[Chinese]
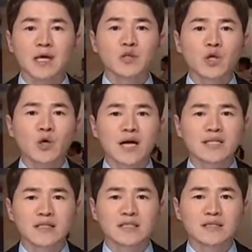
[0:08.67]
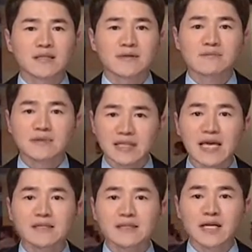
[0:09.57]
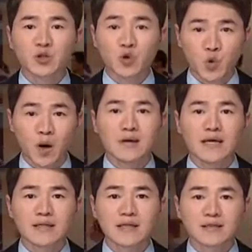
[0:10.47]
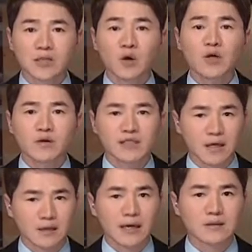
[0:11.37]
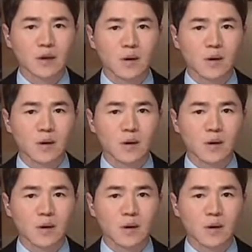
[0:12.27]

最夸张的是连电视跟窗帘呢都有人想要带走。